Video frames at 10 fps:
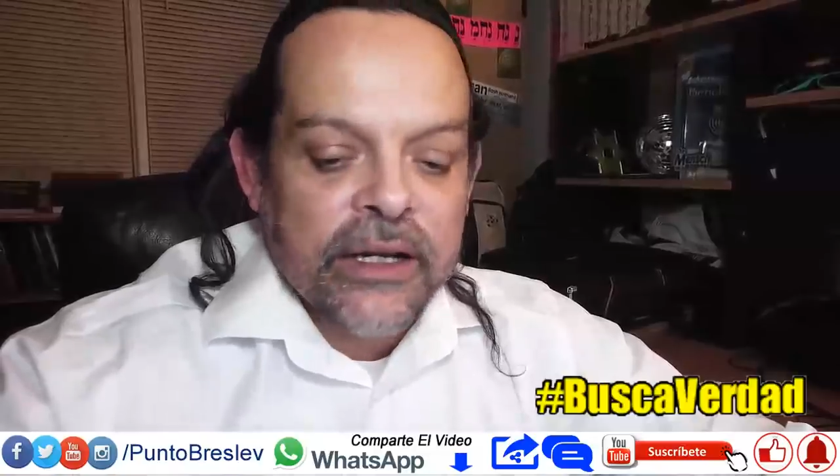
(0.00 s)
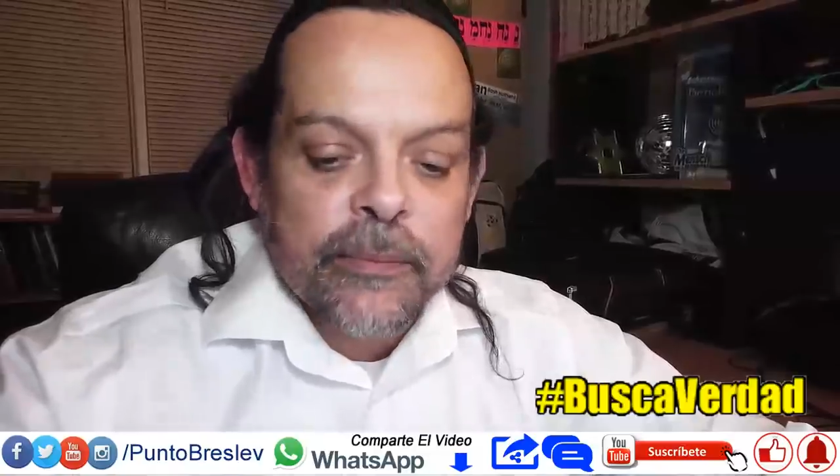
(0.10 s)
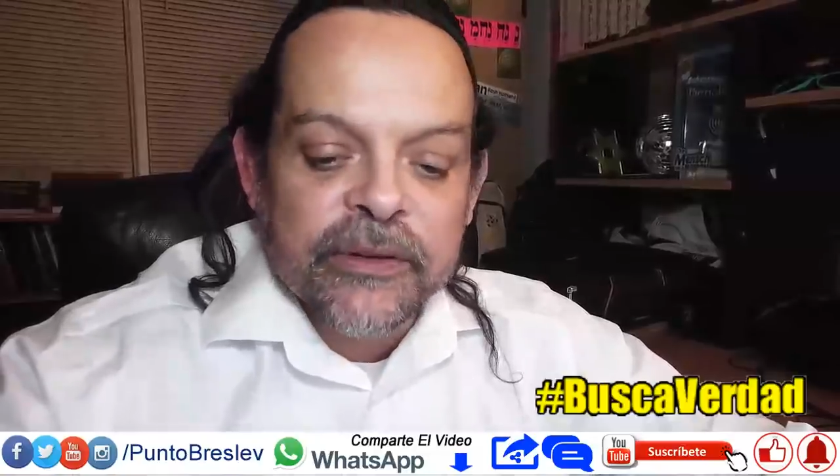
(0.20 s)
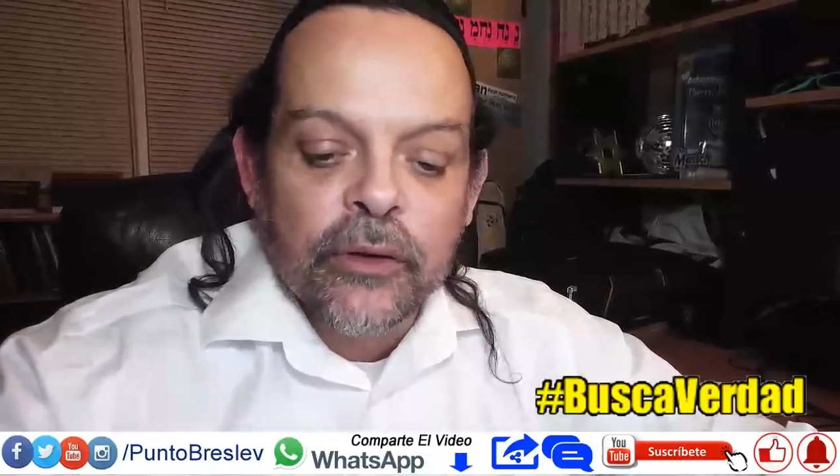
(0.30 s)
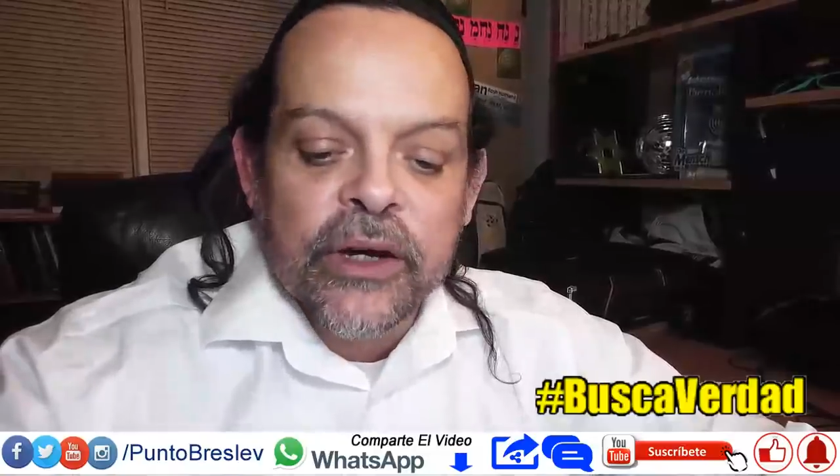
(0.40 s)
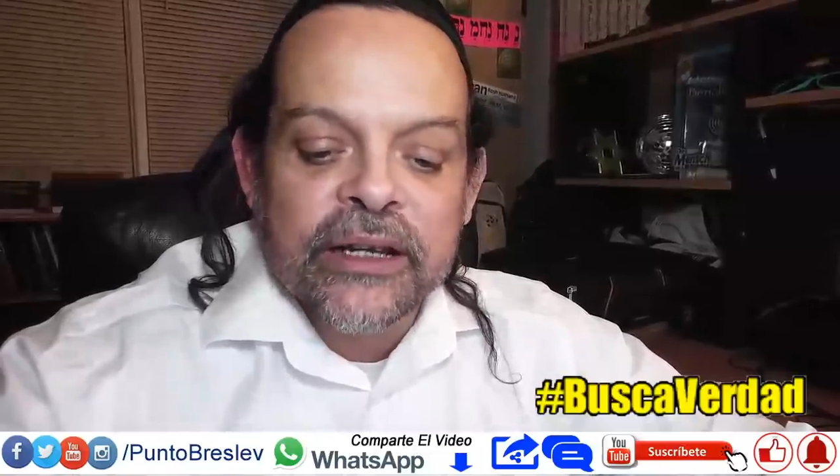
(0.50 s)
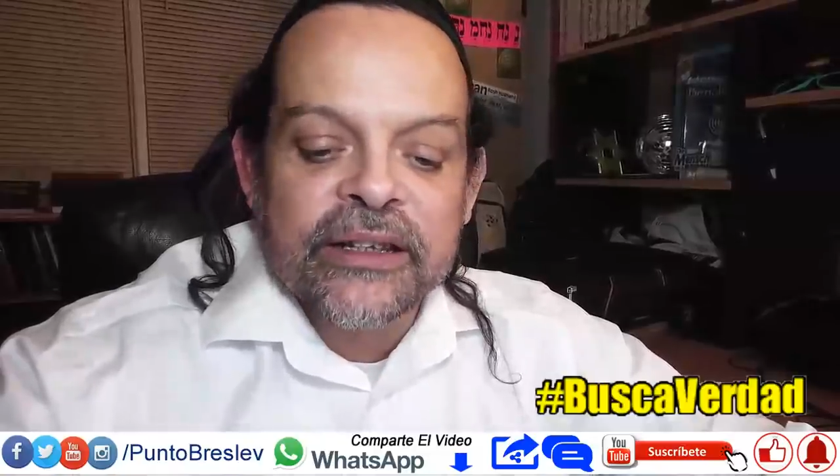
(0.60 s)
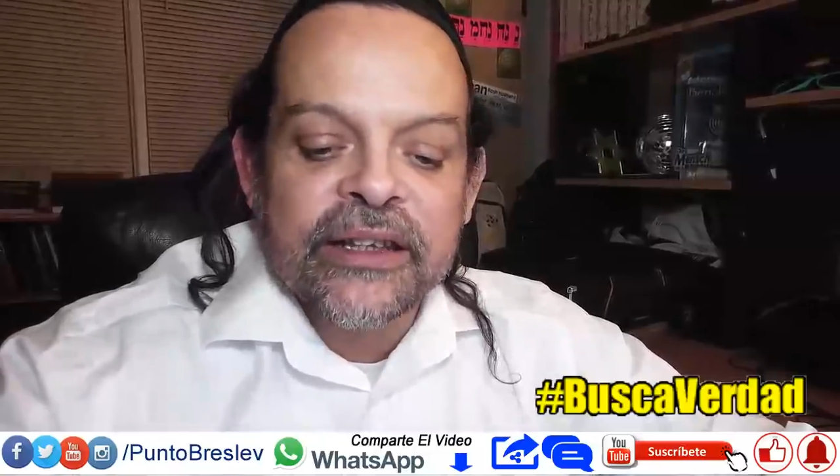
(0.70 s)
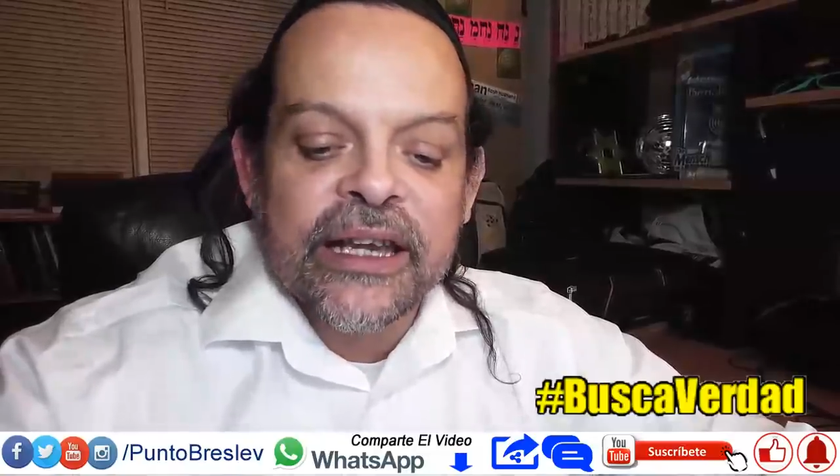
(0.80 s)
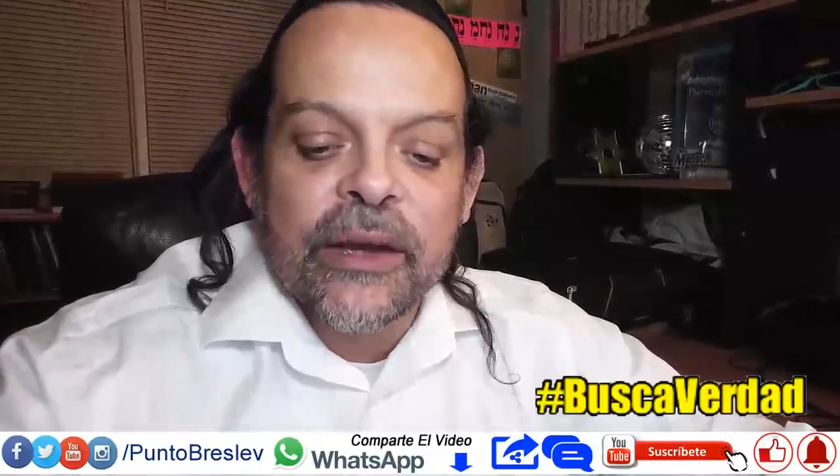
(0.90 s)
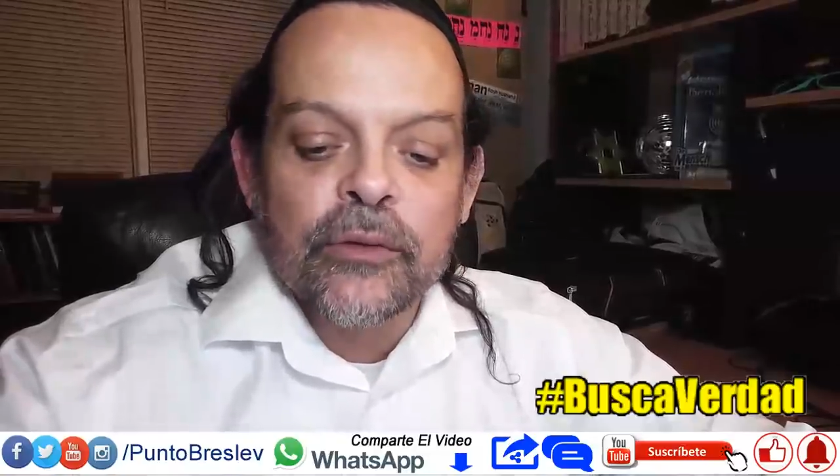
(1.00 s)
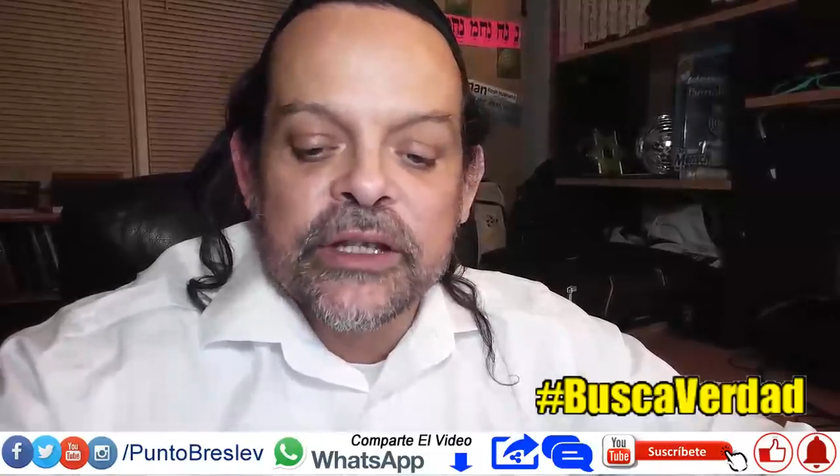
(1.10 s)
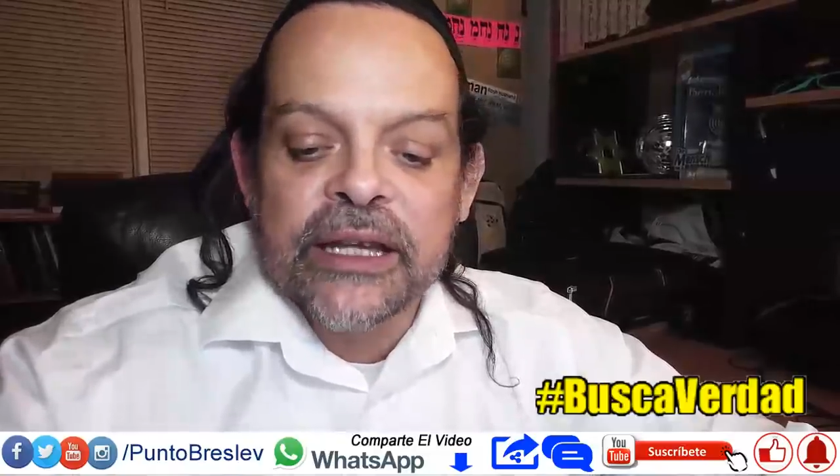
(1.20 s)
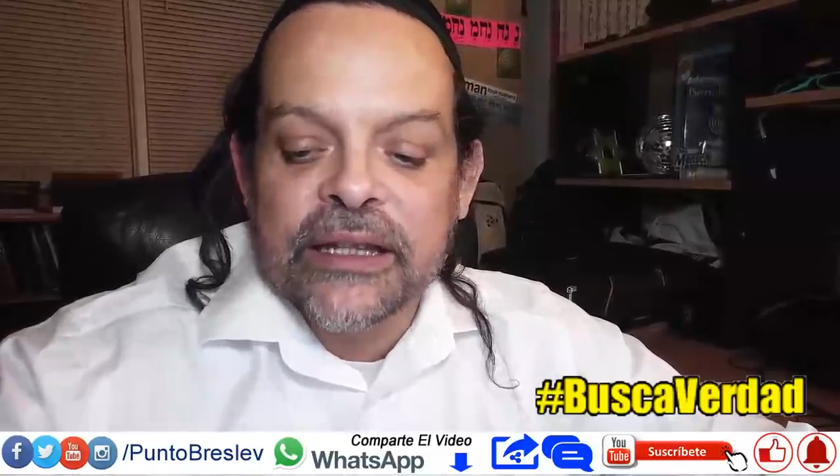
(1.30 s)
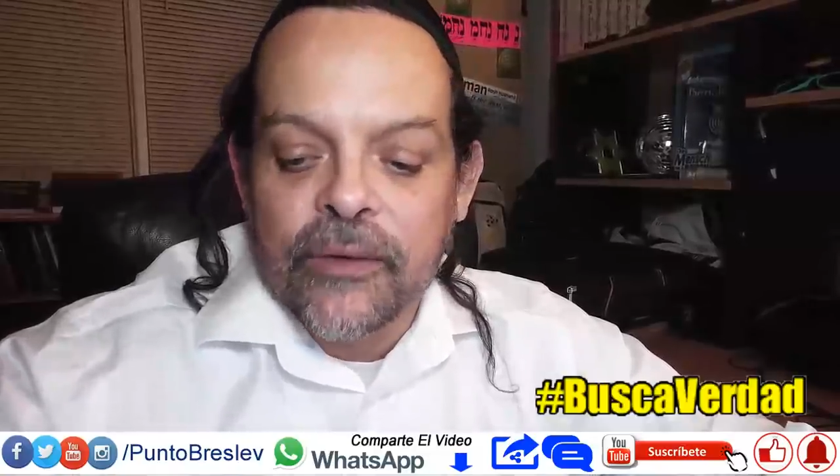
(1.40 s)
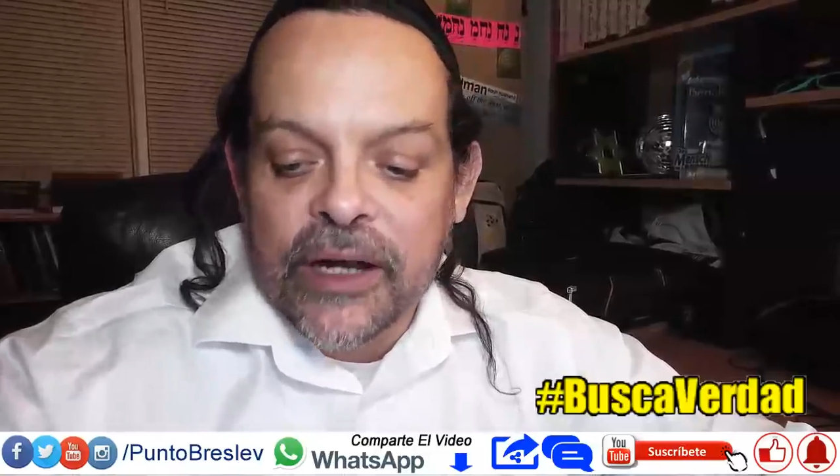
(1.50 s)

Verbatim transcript: ¿qué pasó? Que él dice que un día estaba